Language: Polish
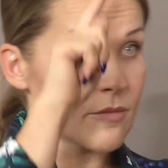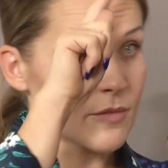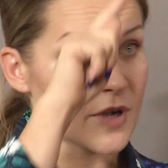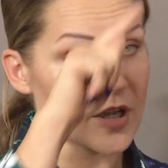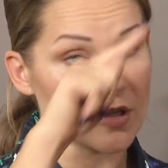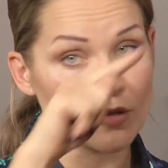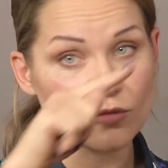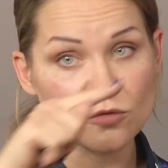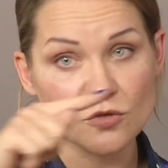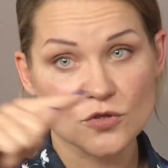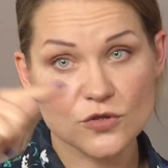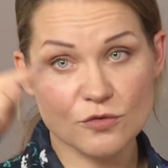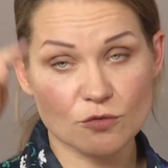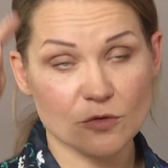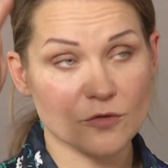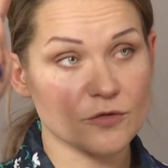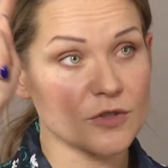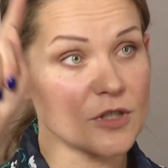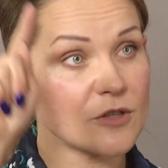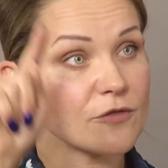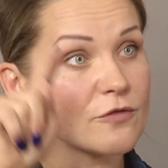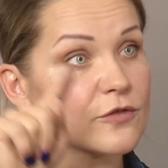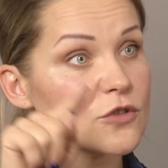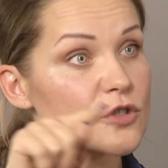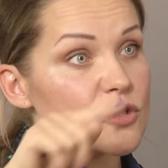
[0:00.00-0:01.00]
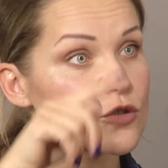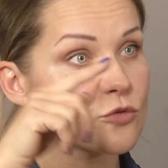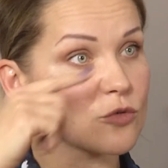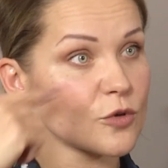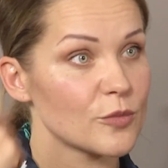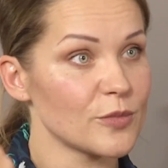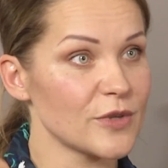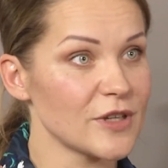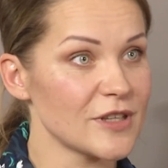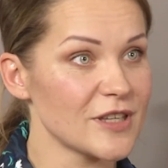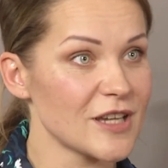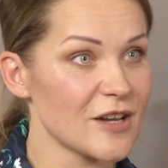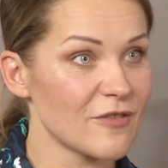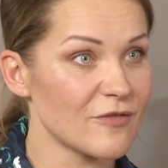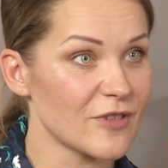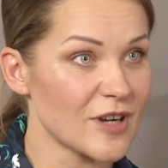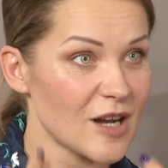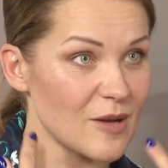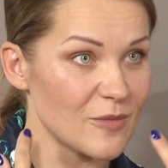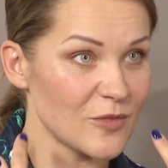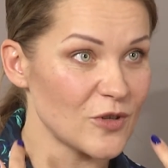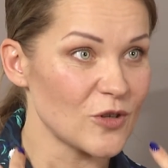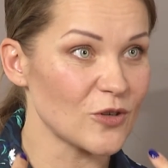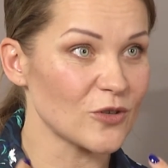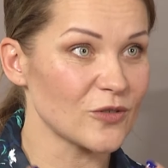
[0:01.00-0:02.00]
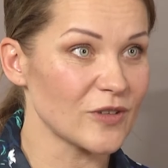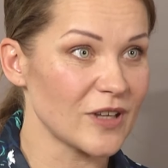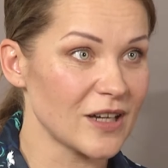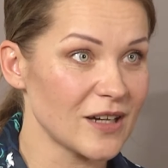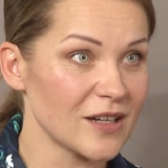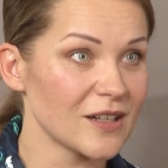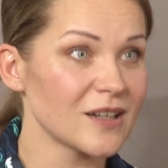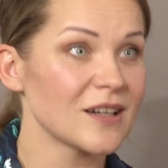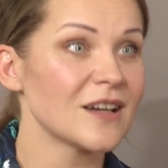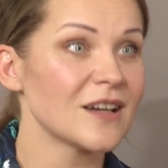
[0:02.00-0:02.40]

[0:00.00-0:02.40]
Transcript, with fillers: mają dosłownie wyżłobienia w ramionach.